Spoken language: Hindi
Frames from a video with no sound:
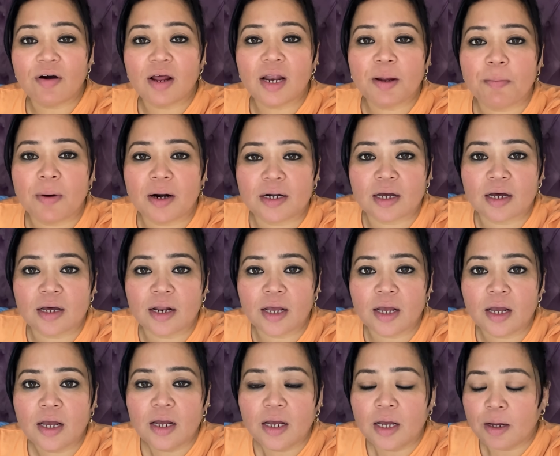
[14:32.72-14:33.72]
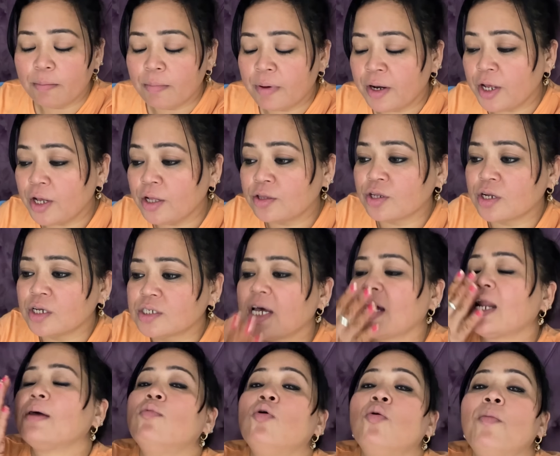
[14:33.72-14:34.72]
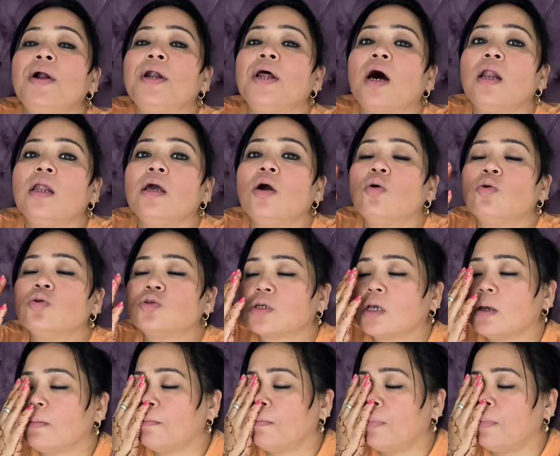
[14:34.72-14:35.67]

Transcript: वाले मटर हैं मैंने इतने सारे मुंह में डाली और उसके